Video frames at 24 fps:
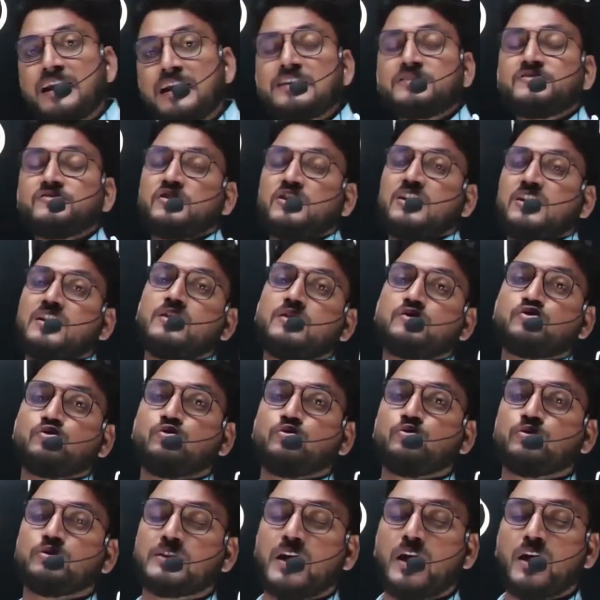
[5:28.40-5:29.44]
चरण जो
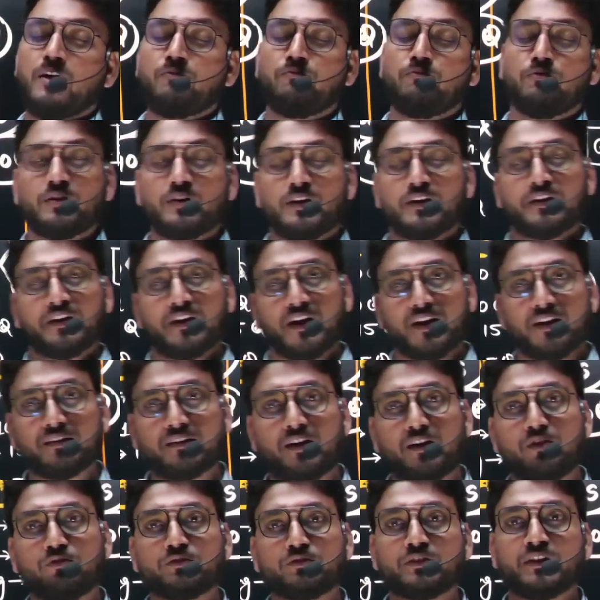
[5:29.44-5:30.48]
होता है वो रिटर्न का
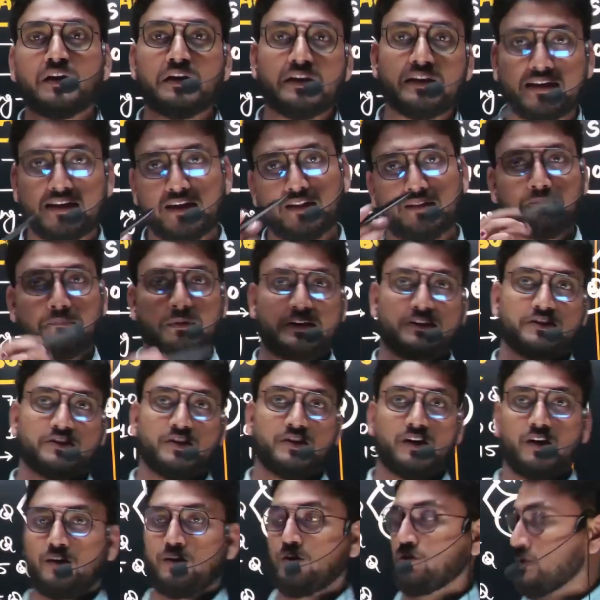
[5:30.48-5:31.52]
होता है लिखित परीक्षा
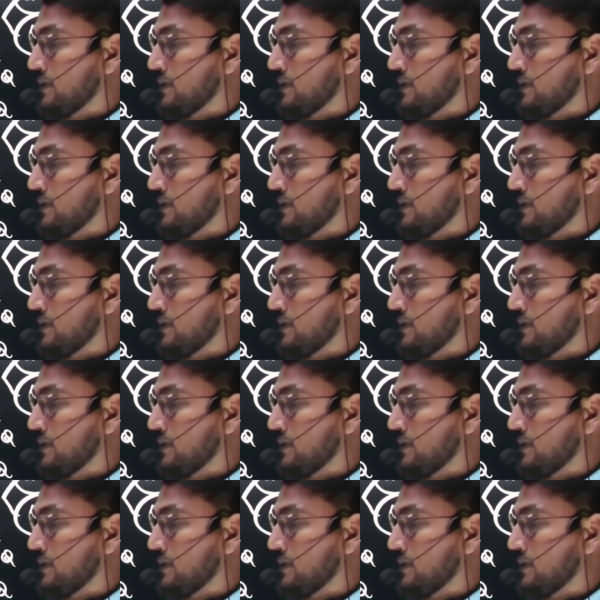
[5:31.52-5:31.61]
का होता